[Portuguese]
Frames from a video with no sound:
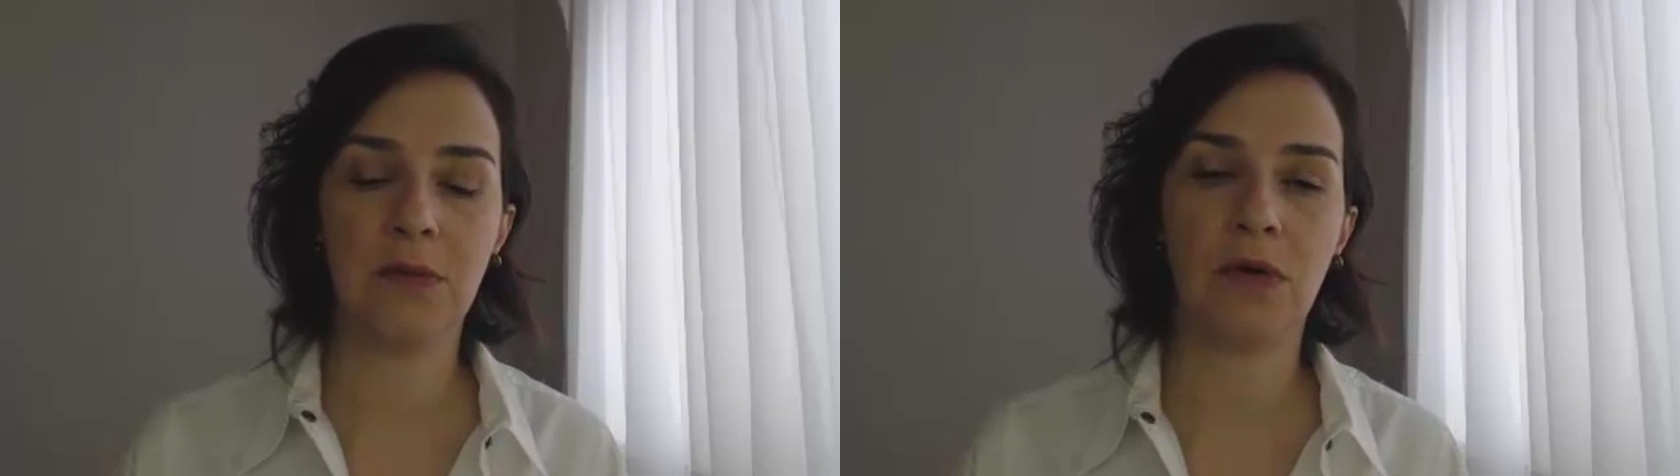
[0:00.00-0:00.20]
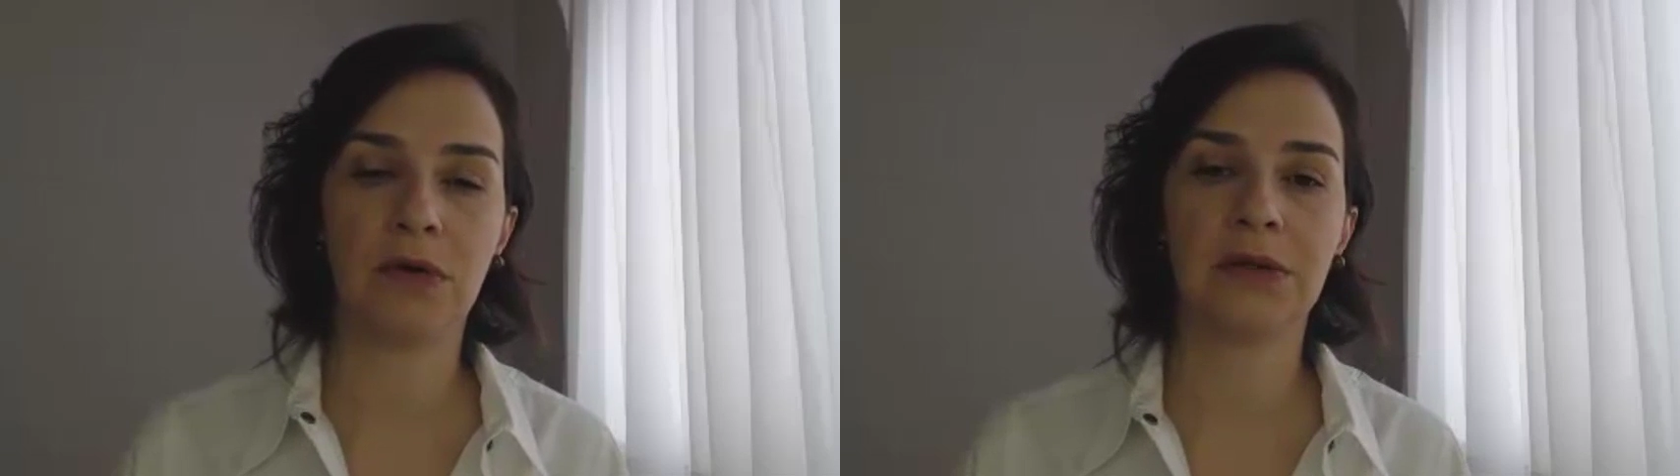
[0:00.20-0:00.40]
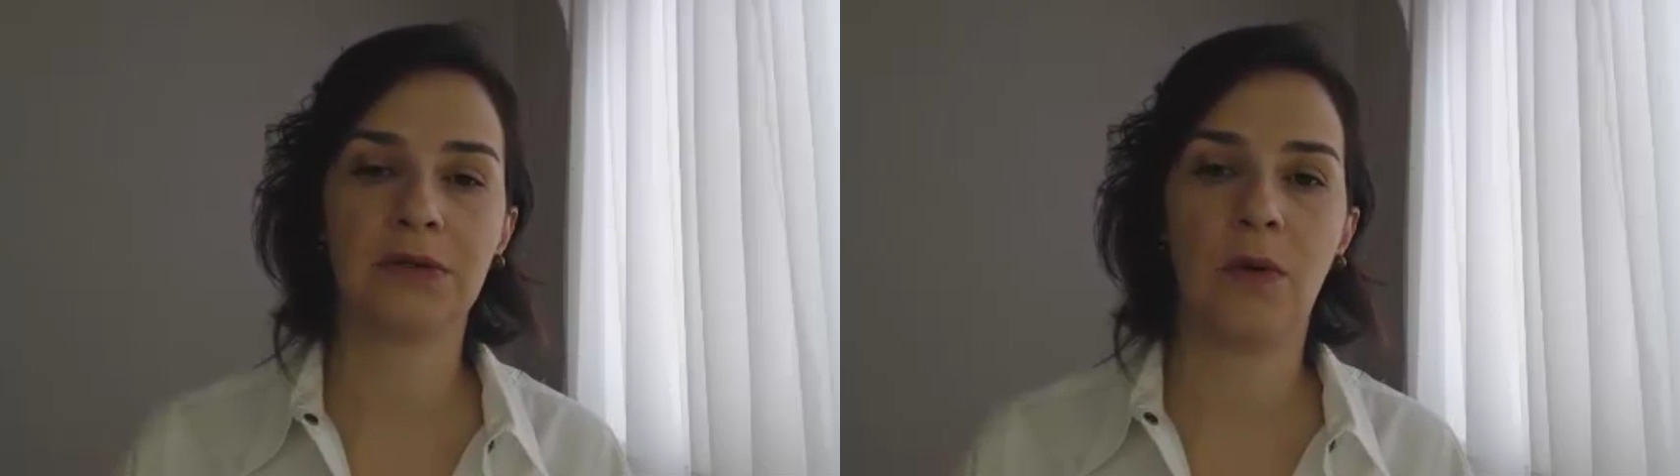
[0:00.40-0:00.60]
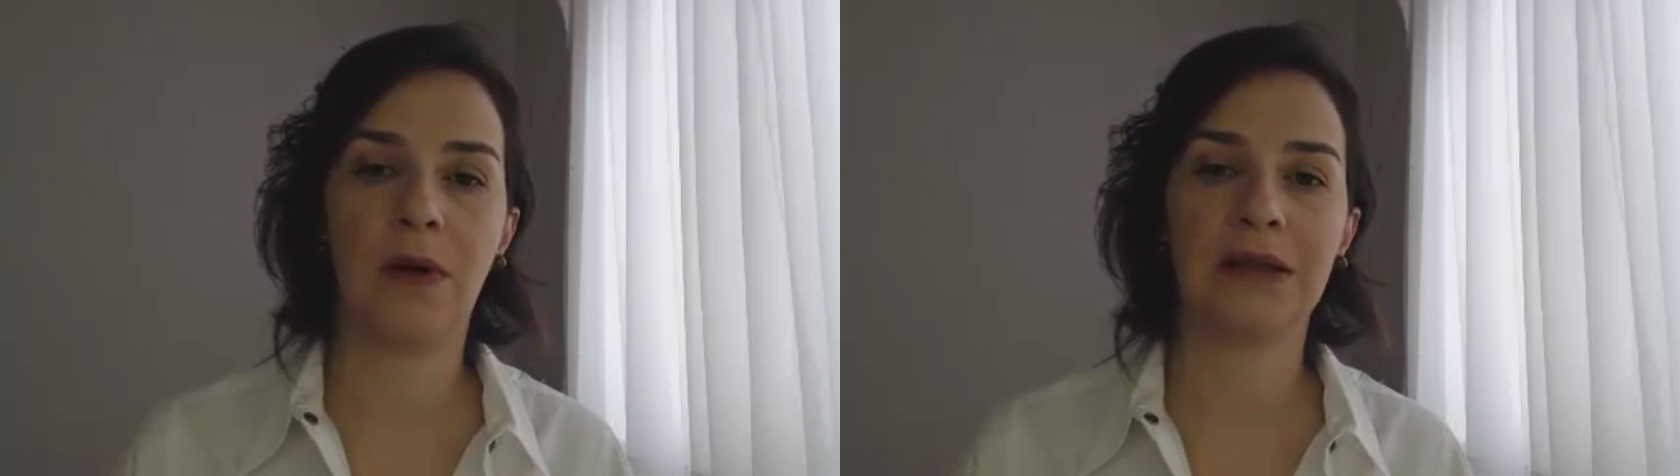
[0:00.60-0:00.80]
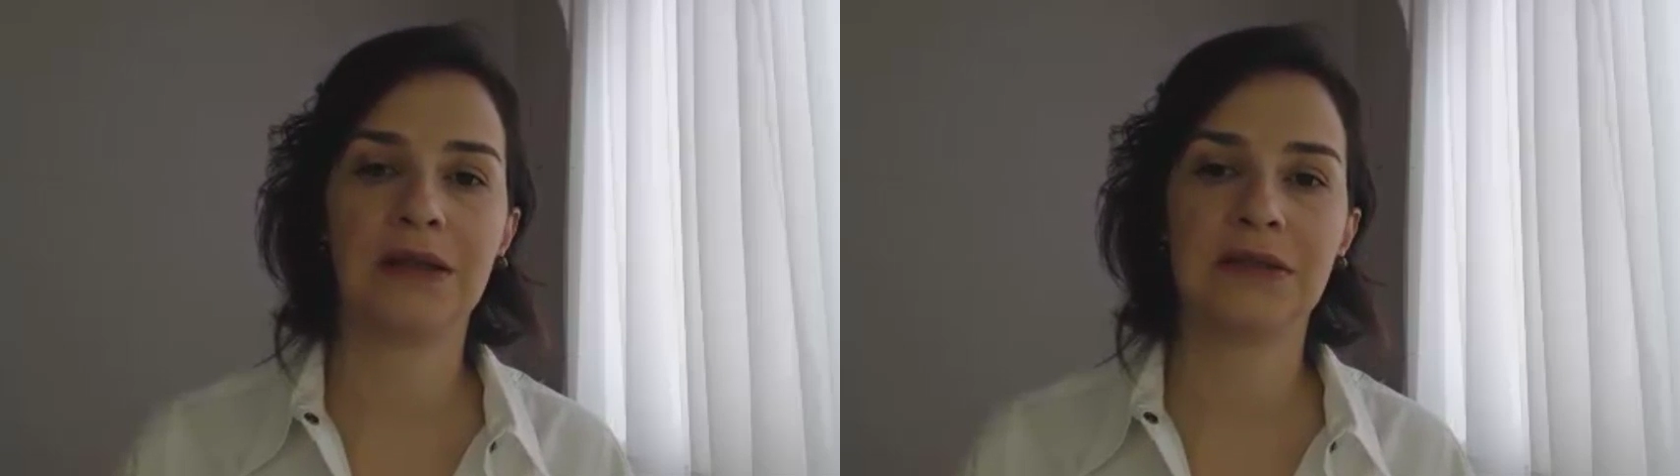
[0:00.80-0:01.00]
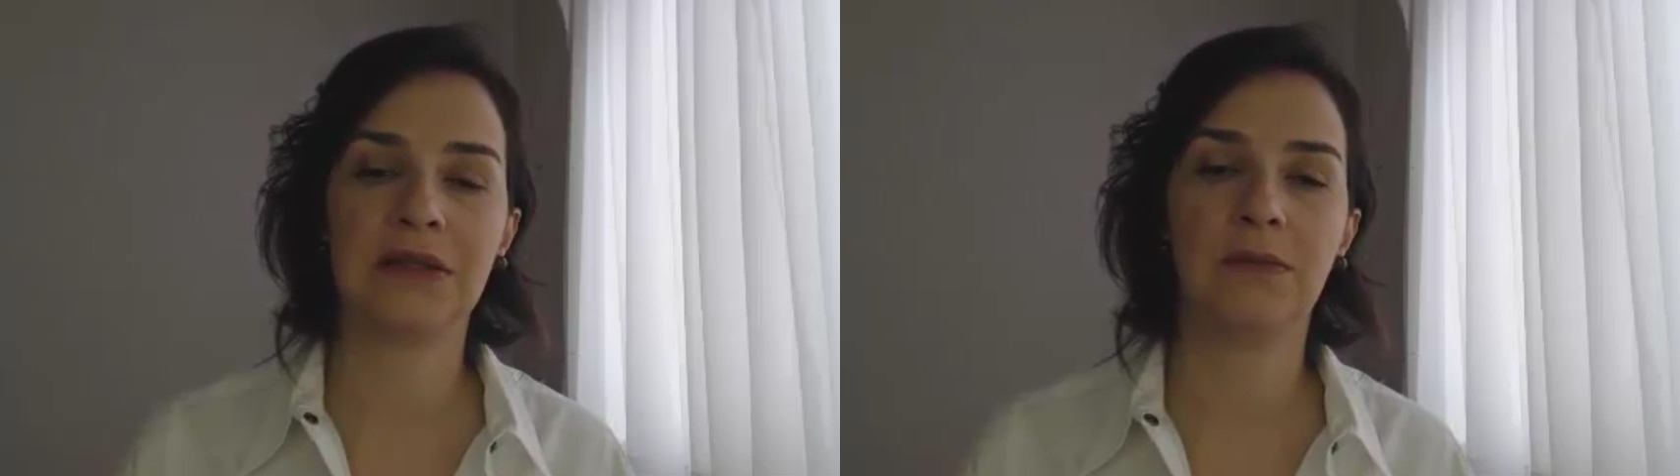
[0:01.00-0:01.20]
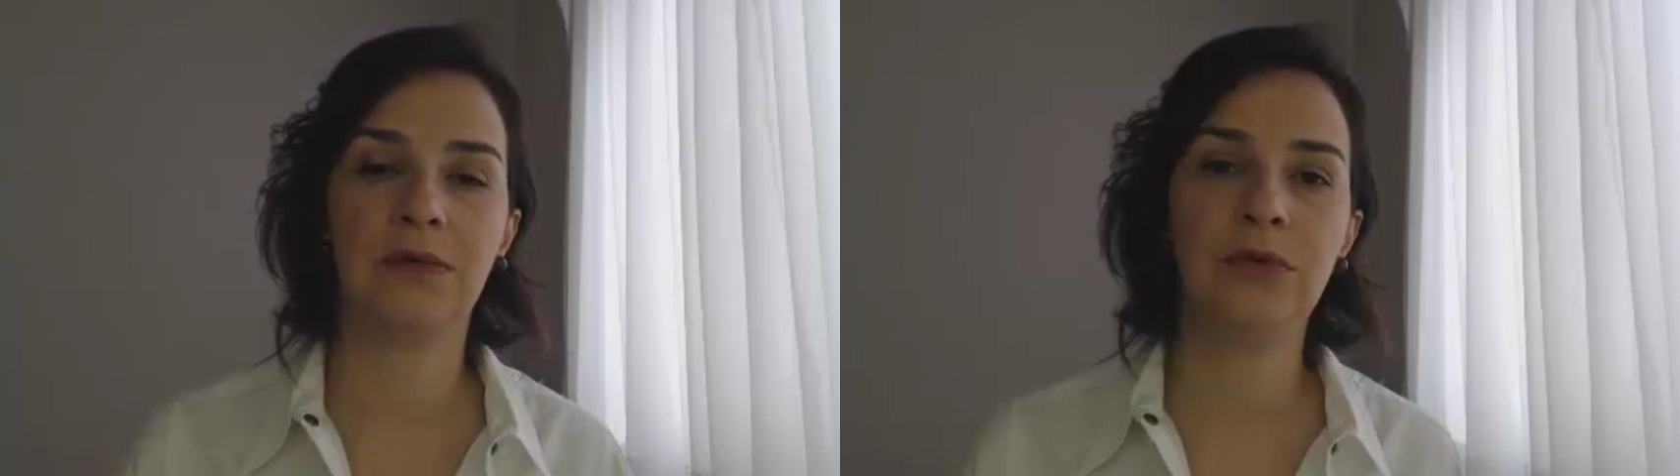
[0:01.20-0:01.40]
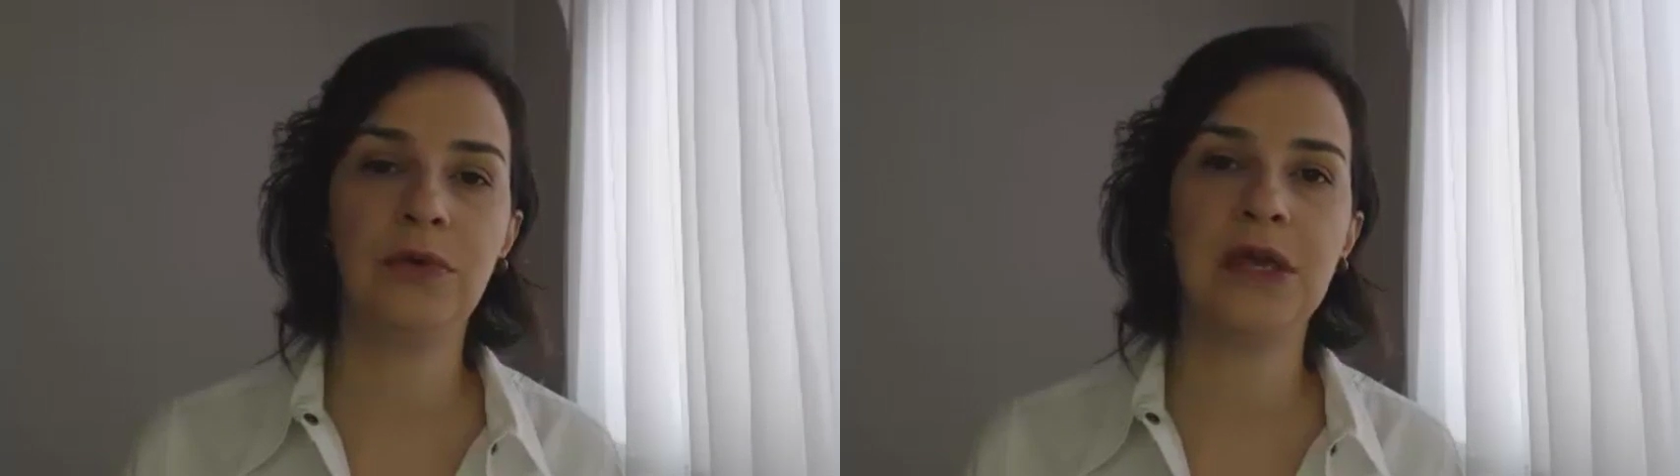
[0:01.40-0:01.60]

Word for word: o meu contato com ela está sendo muito